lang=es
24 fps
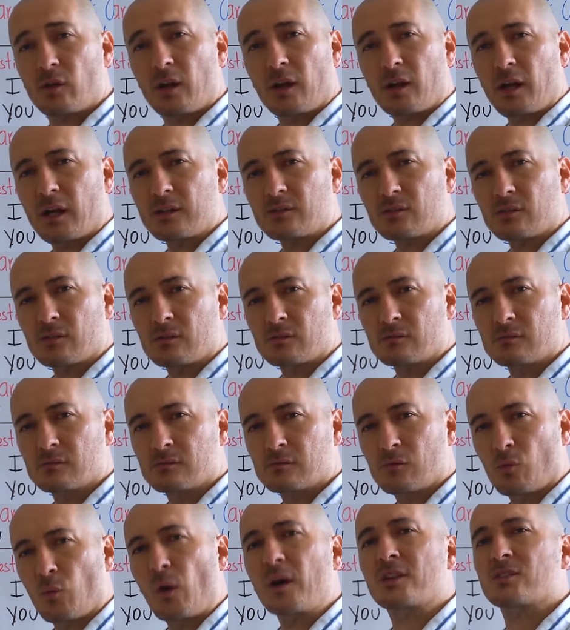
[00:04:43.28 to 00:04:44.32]
con el gato?
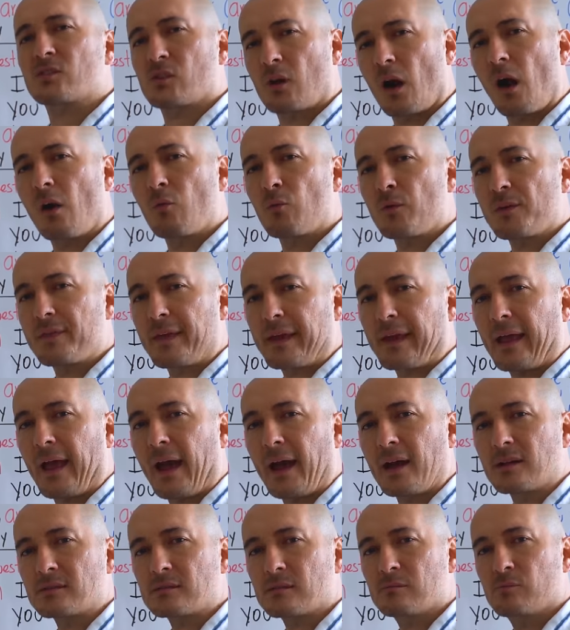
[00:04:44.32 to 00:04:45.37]
What's wrong with the
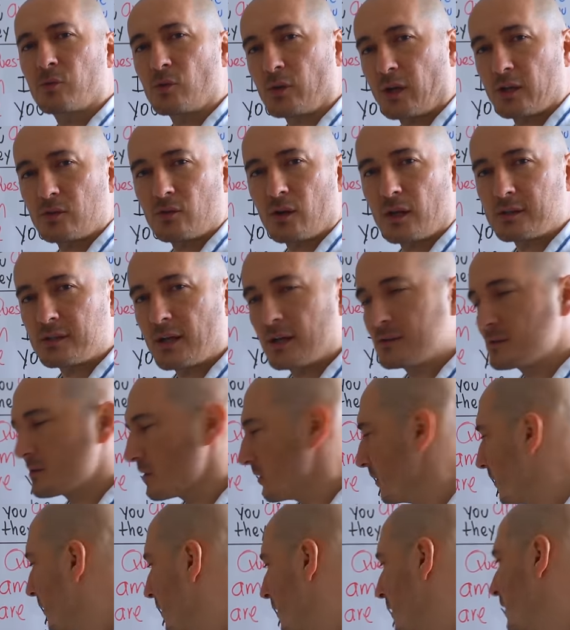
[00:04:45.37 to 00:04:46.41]
cat? ¿Por qué llora
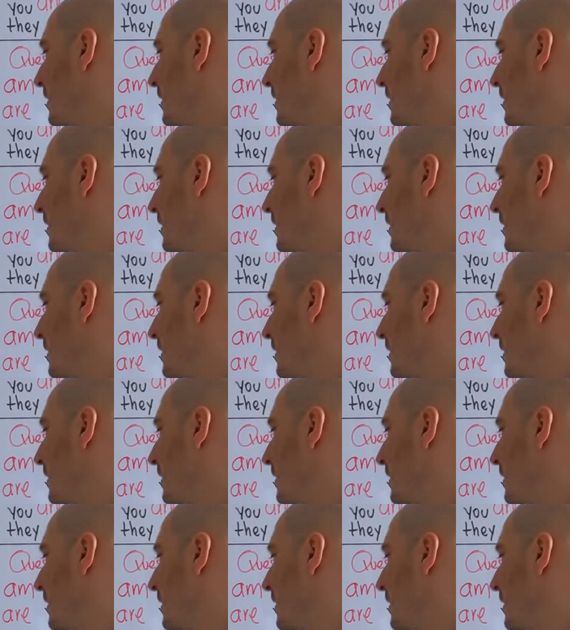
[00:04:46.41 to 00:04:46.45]
tanto?